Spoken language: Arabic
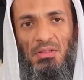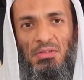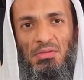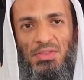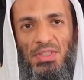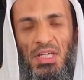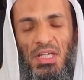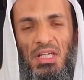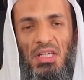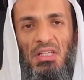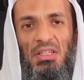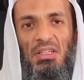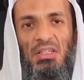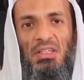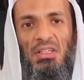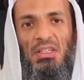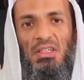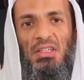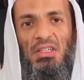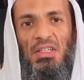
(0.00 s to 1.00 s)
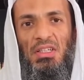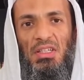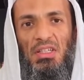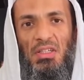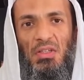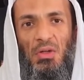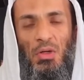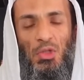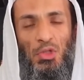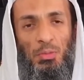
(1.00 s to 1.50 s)

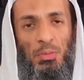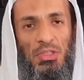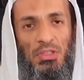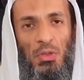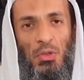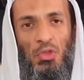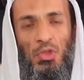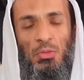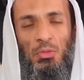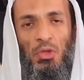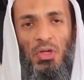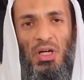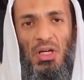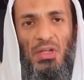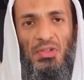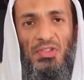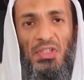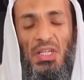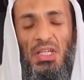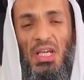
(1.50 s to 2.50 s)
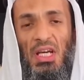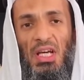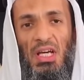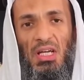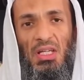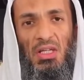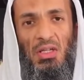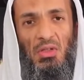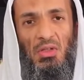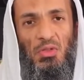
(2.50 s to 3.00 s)
فخطبة الجمعة
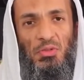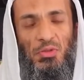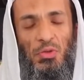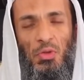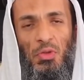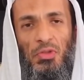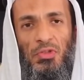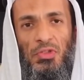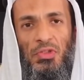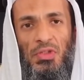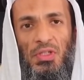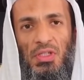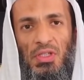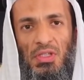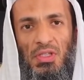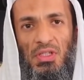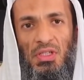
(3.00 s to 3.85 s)
زكاة للنفوس